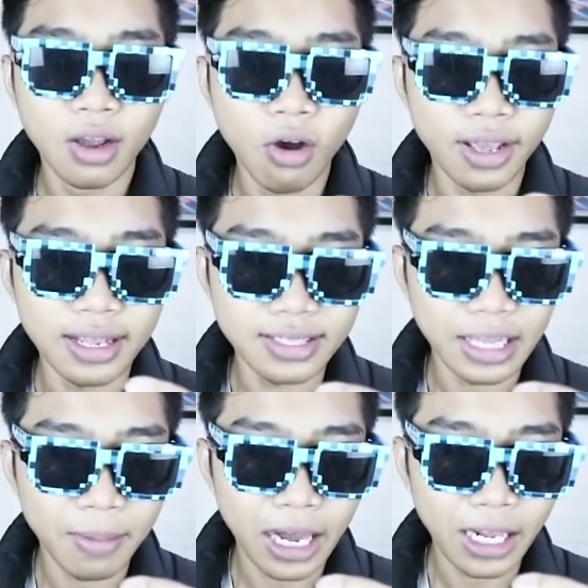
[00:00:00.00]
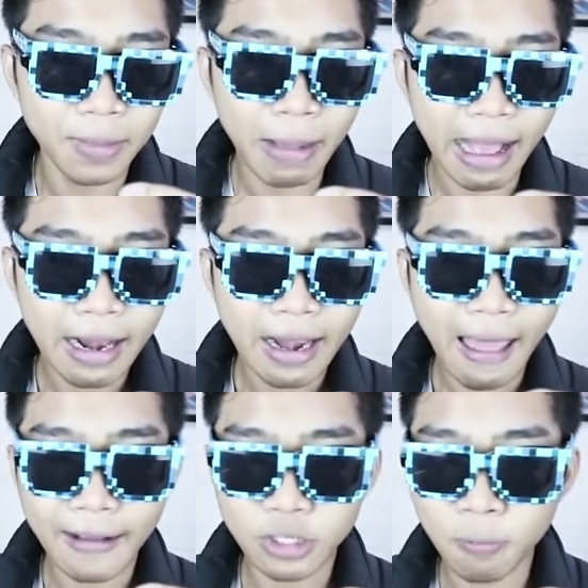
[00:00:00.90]
oke guys kita bakal kemit pak
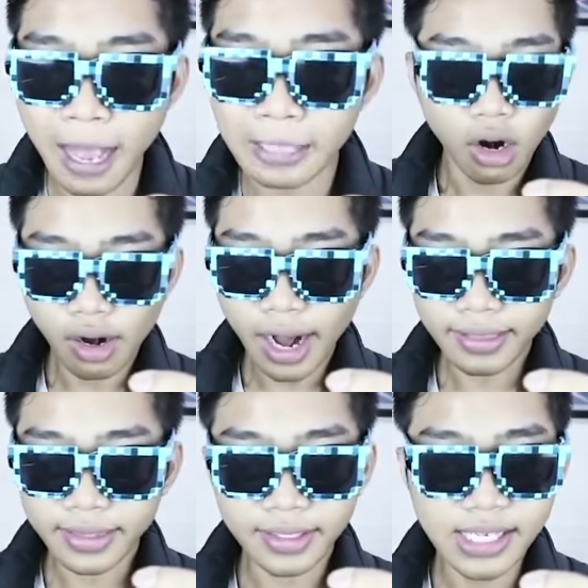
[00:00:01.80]
langsung pak alright